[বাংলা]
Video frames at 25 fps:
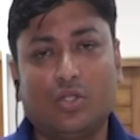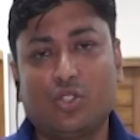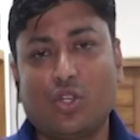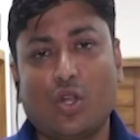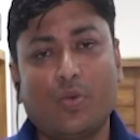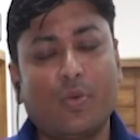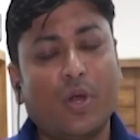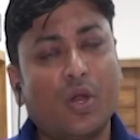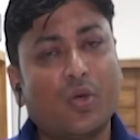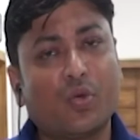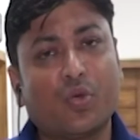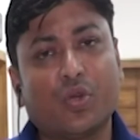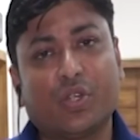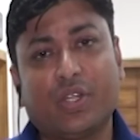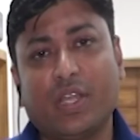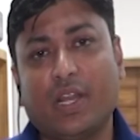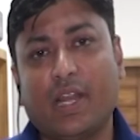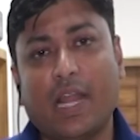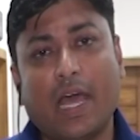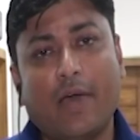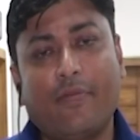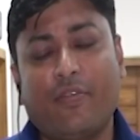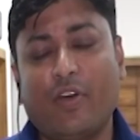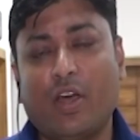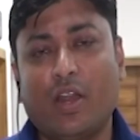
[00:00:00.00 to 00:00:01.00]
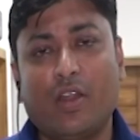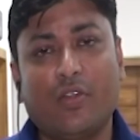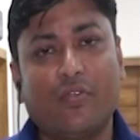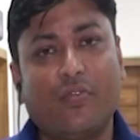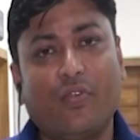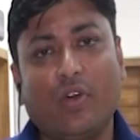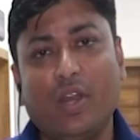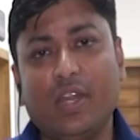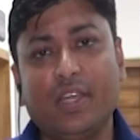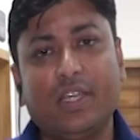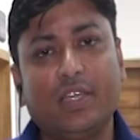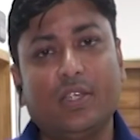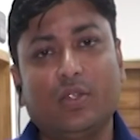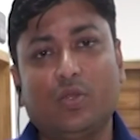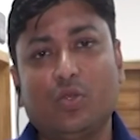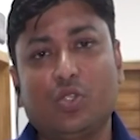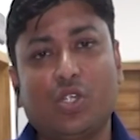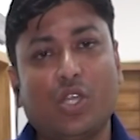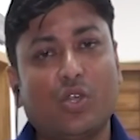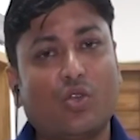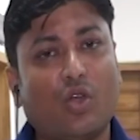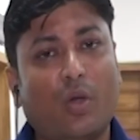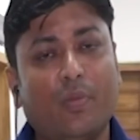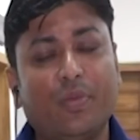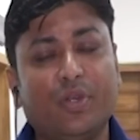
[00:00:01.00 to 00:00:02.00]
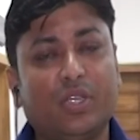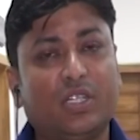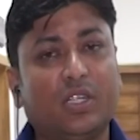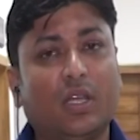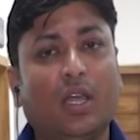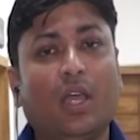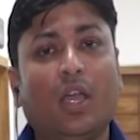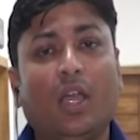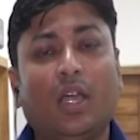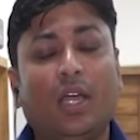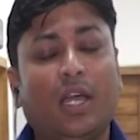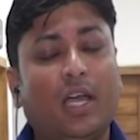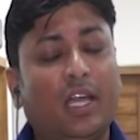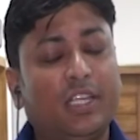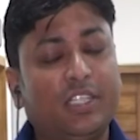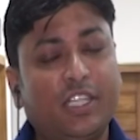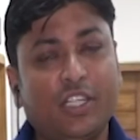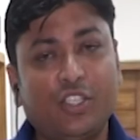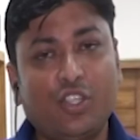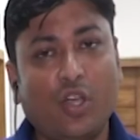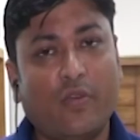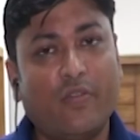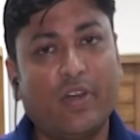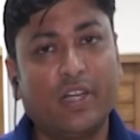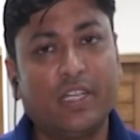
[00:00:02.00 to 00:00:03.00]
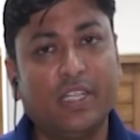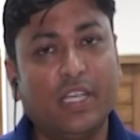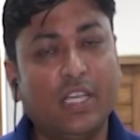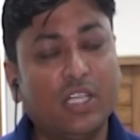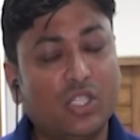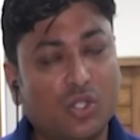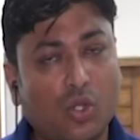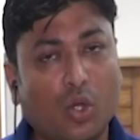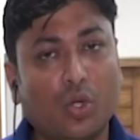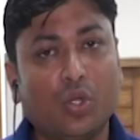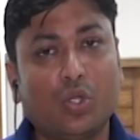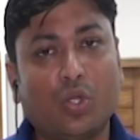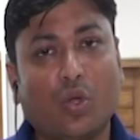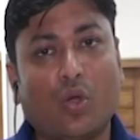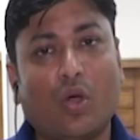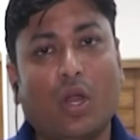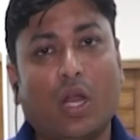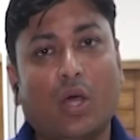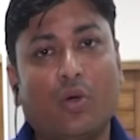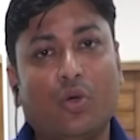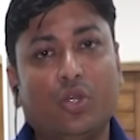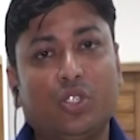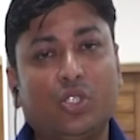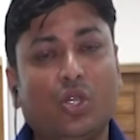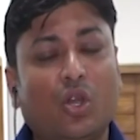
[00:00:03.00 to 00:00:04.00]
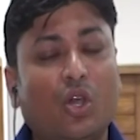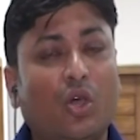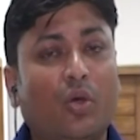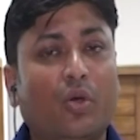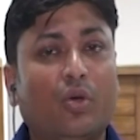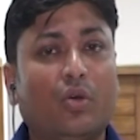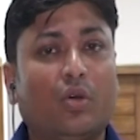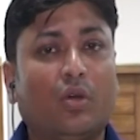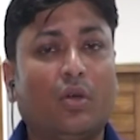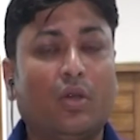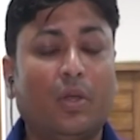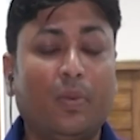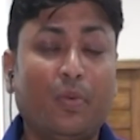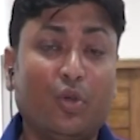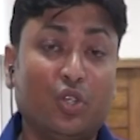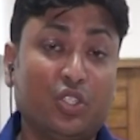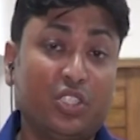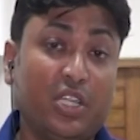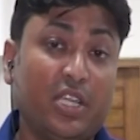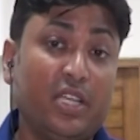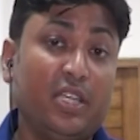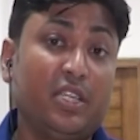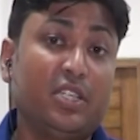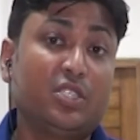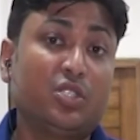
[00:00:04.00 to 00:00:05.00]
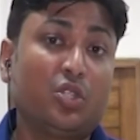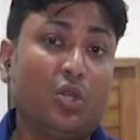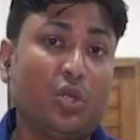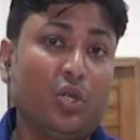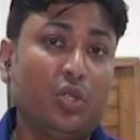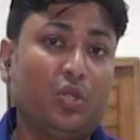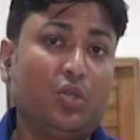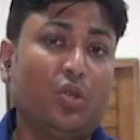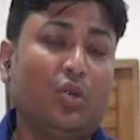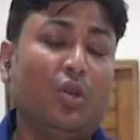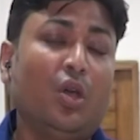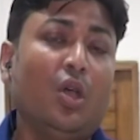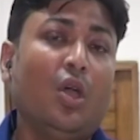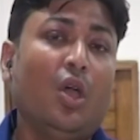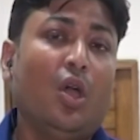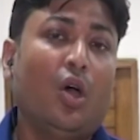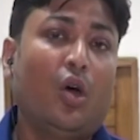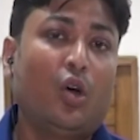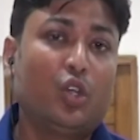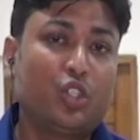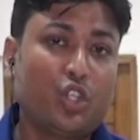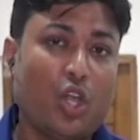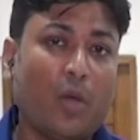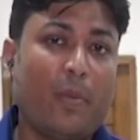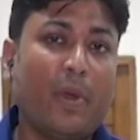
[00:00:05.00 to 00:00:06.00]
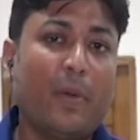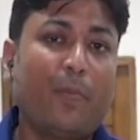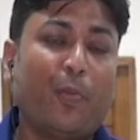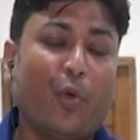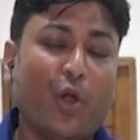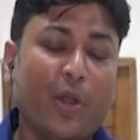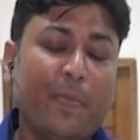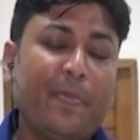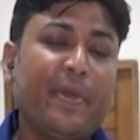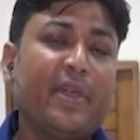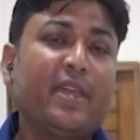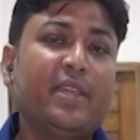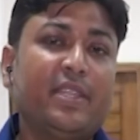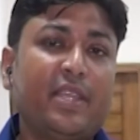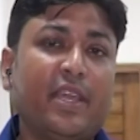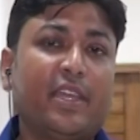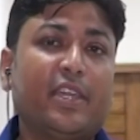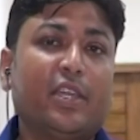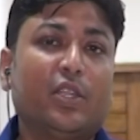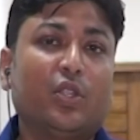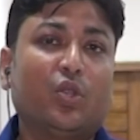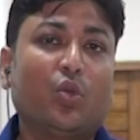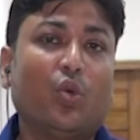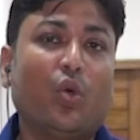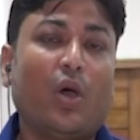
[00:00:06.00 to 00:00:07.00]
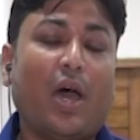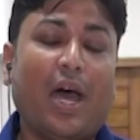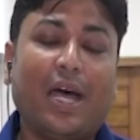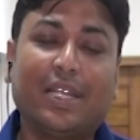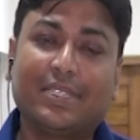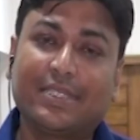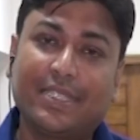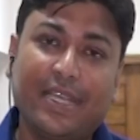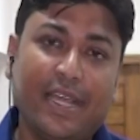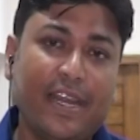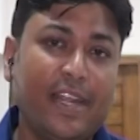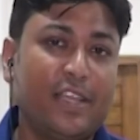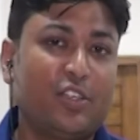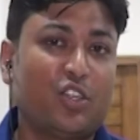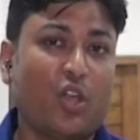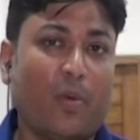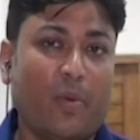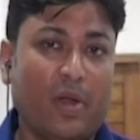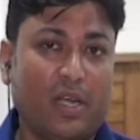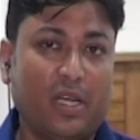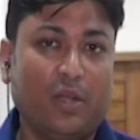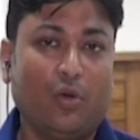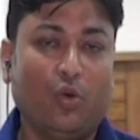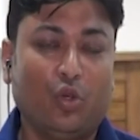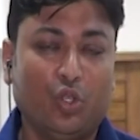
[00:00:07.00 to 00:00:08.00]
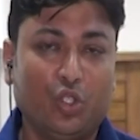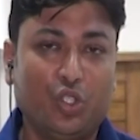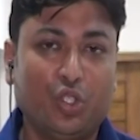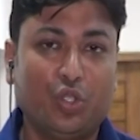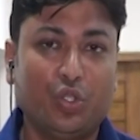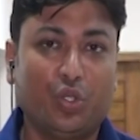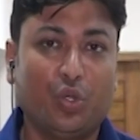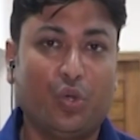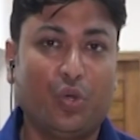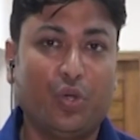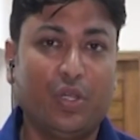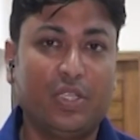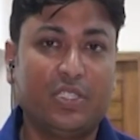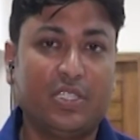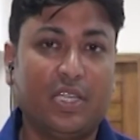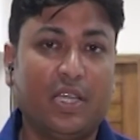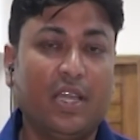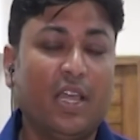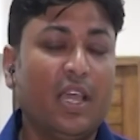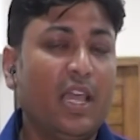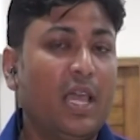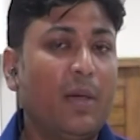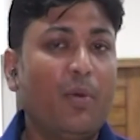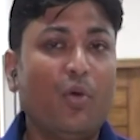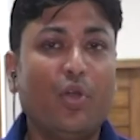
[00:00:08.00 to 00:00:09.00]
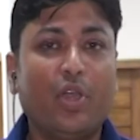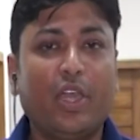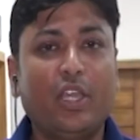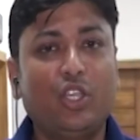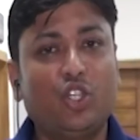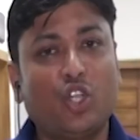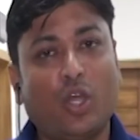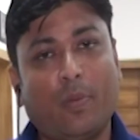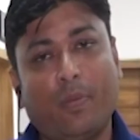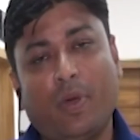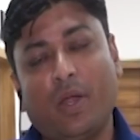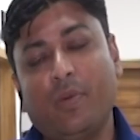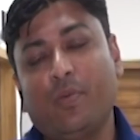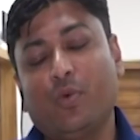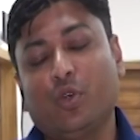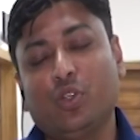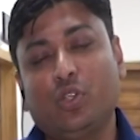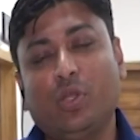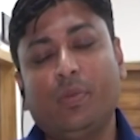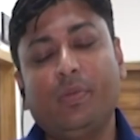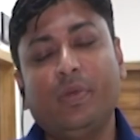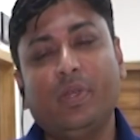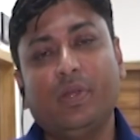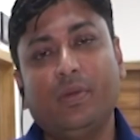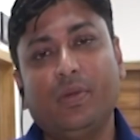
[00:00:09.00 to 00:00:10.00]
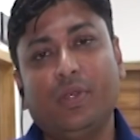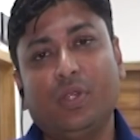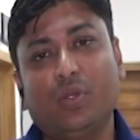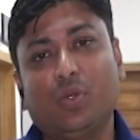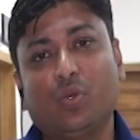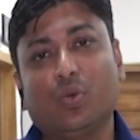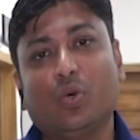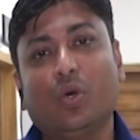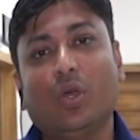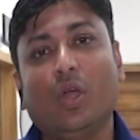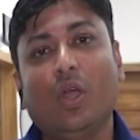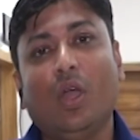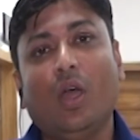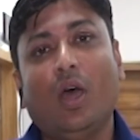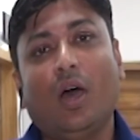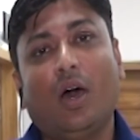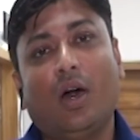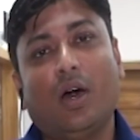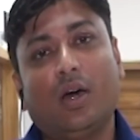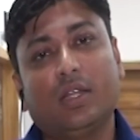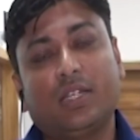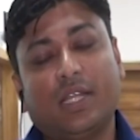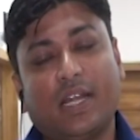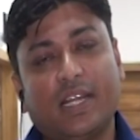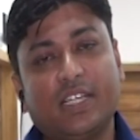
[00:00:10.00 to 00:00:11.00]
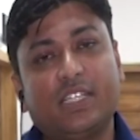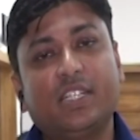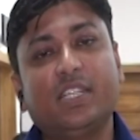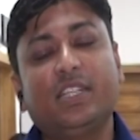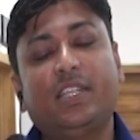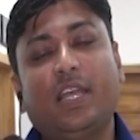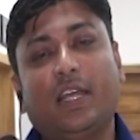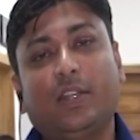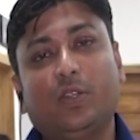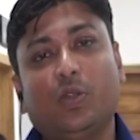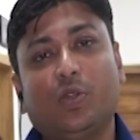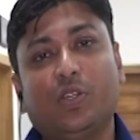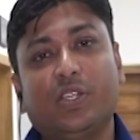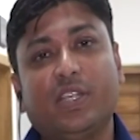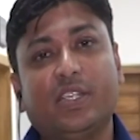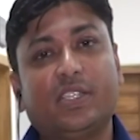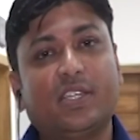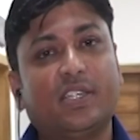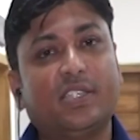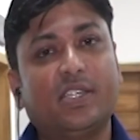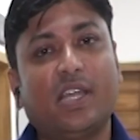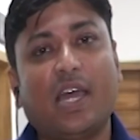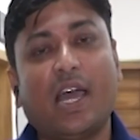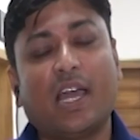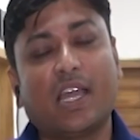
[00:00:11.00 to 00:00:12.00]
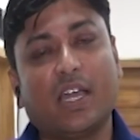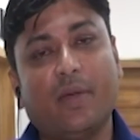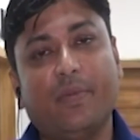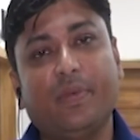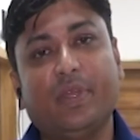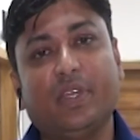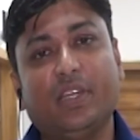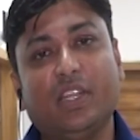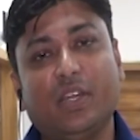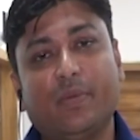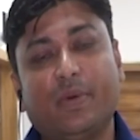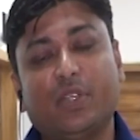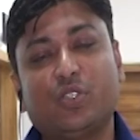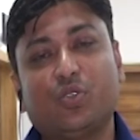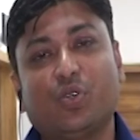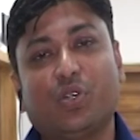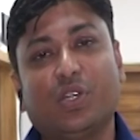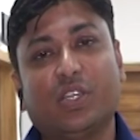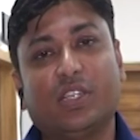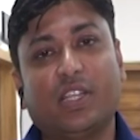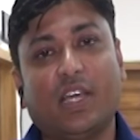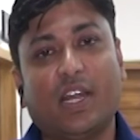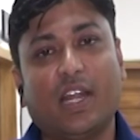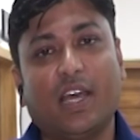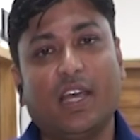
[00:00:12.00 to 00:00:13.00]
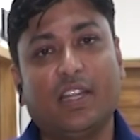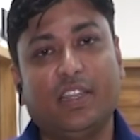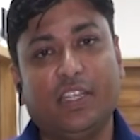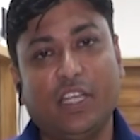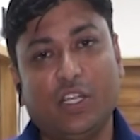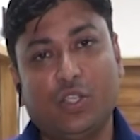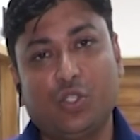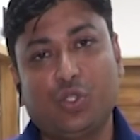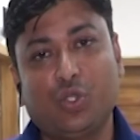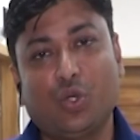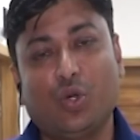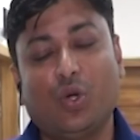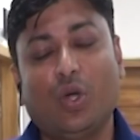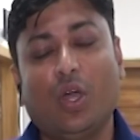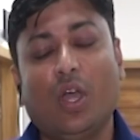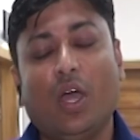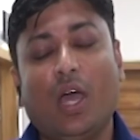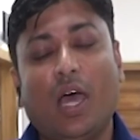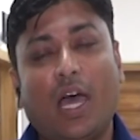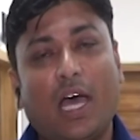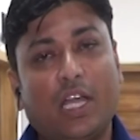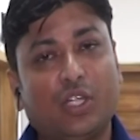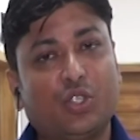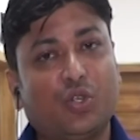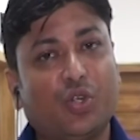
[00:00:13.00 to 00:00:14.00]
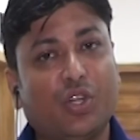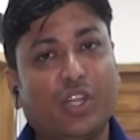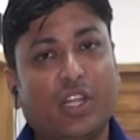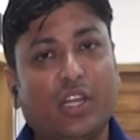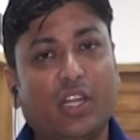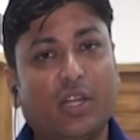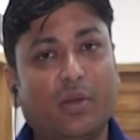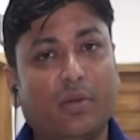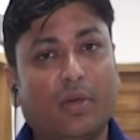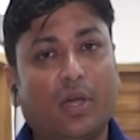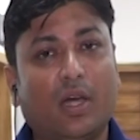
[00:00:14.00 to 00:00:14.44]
সরবরাহ করতে না পারার ফলে কিন্তু সেই কমিটি সেই সভাটি স্থগিত করা হয়েছিল এবং সেই স্থগিত সভার পরিপ্রেক্ষিতে কিন্তু আজকের এই সভাটা অনুষ্ঠিত হয়েছে এবং এই সভার মাধ্যমে কিন্তু তারা সিদ্ধান্ত নিয়েছে যে আগামী নির্বাচনে তারা দেড়শো আসনে